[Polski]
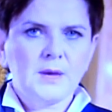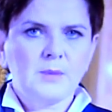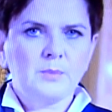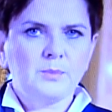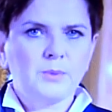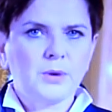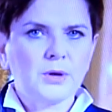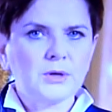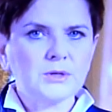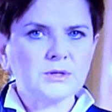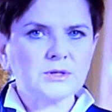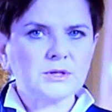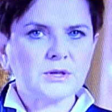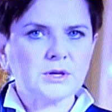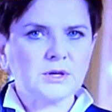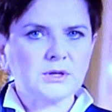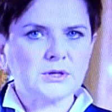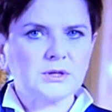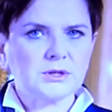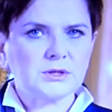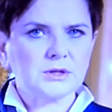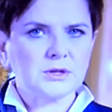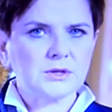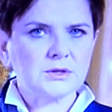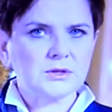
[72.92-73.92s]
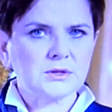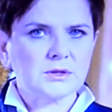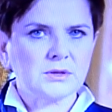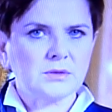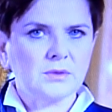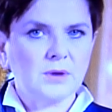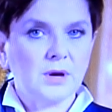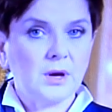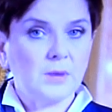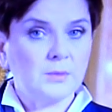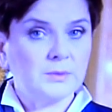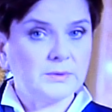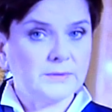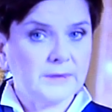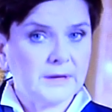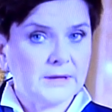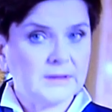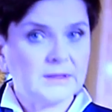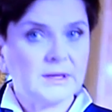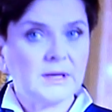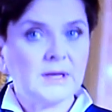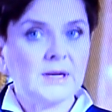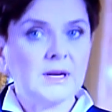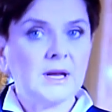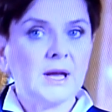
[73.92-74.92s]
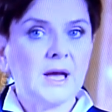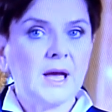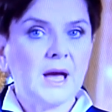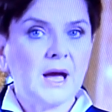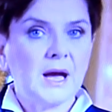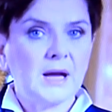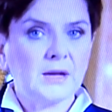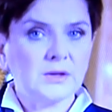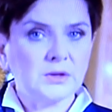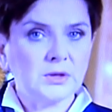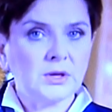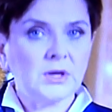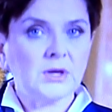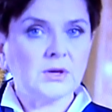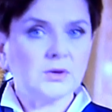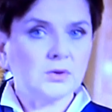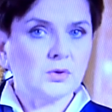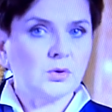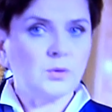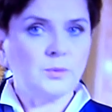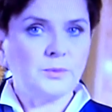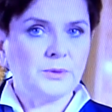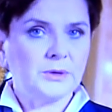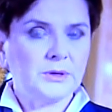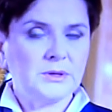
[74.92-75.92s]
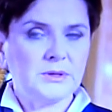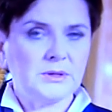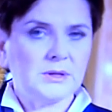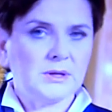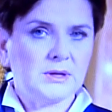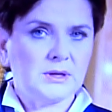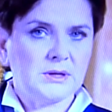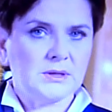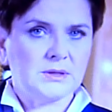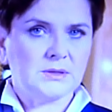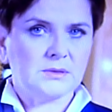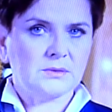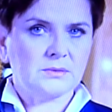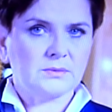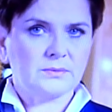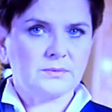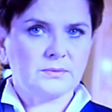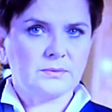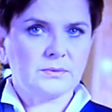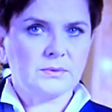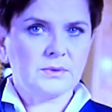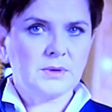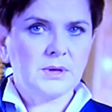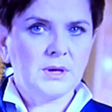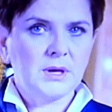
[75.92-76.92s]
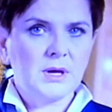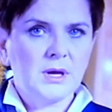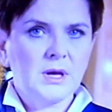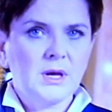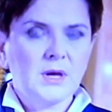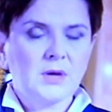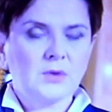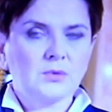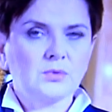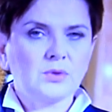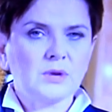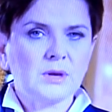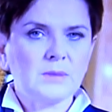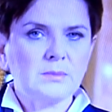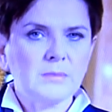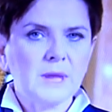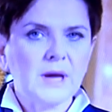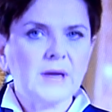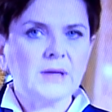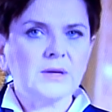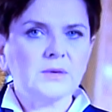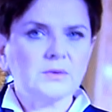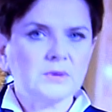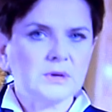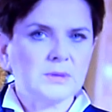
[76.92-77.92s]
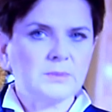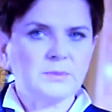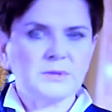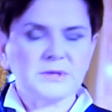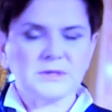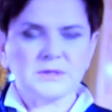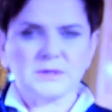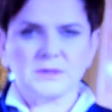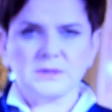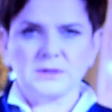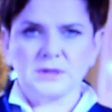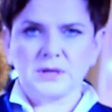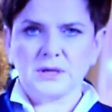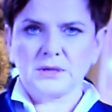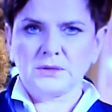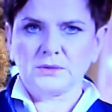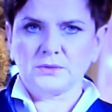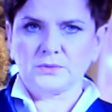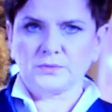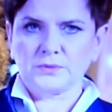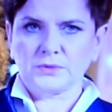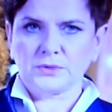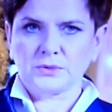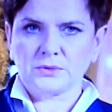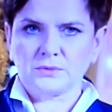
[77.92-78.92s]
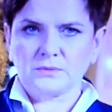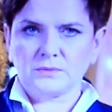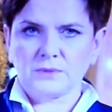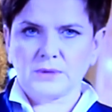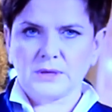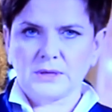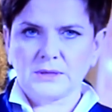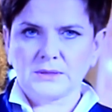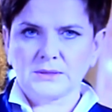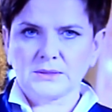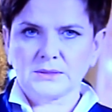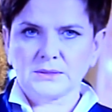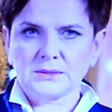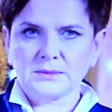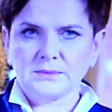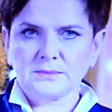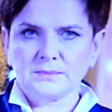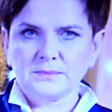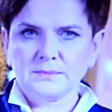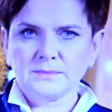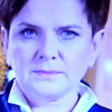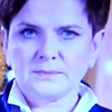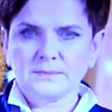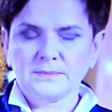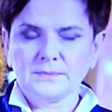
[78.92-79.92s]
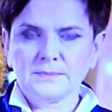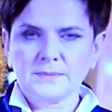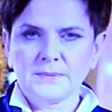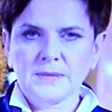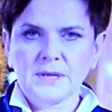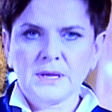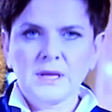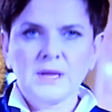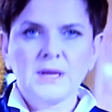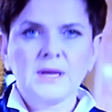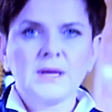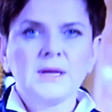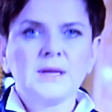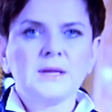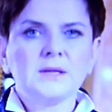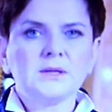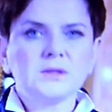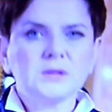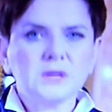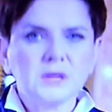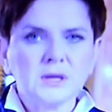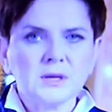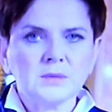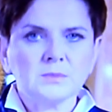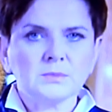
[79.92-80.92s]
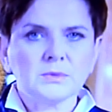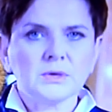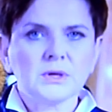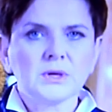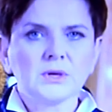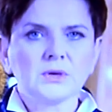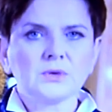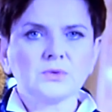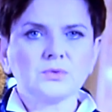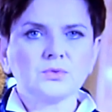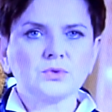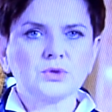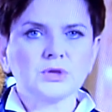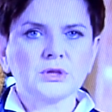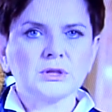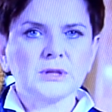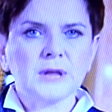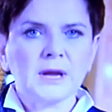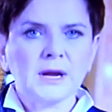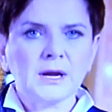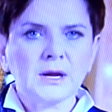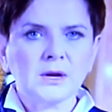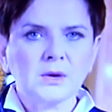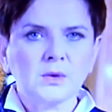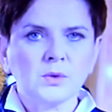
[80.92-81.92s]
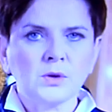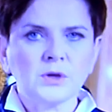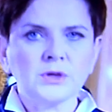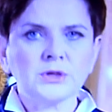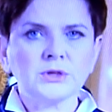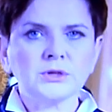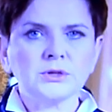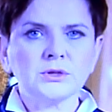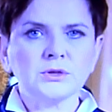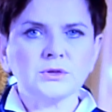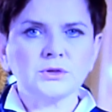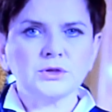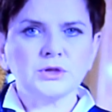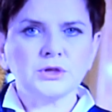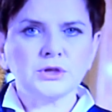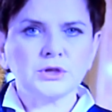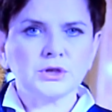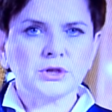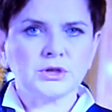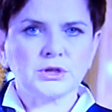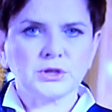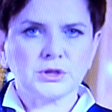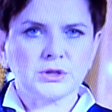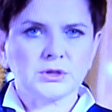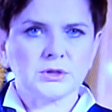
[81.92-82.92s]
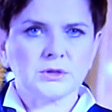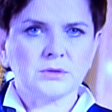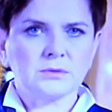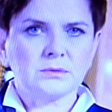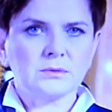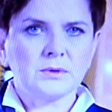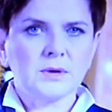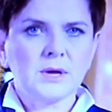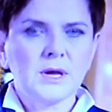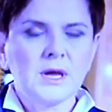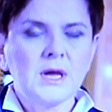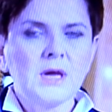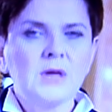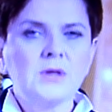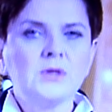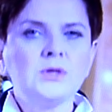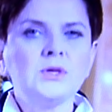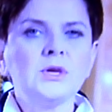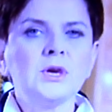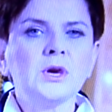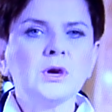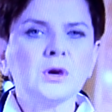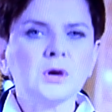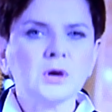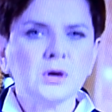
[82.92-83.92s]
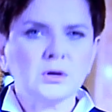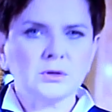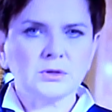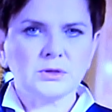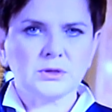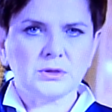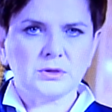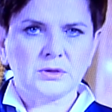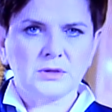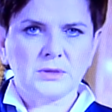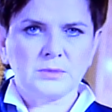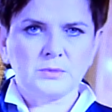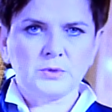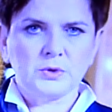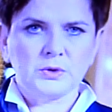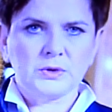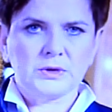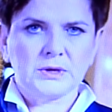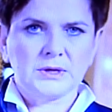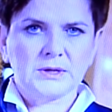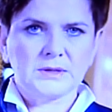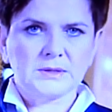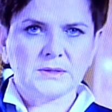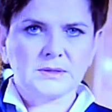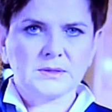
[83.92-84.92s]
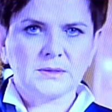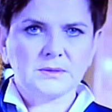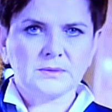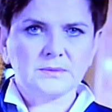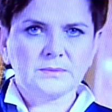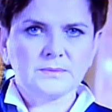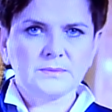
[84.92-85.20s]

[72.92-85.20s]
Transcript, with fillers: Polski, gdzie rządzą obywatele, a nie grupy interesów, które mają reprezentantów wśród władz tym, którzy tak głośno dziś krzyczą, nie chodzi o demokrację.